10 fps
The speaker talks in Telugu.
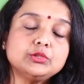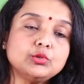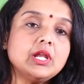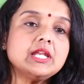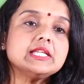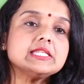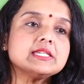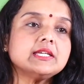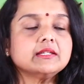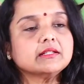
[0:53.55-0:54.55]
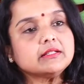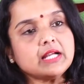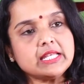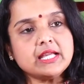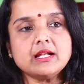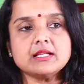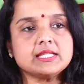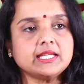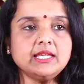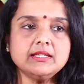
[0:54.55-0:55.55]
తుల నుంచి కన్యా
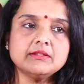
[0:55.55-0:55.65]
రాశికి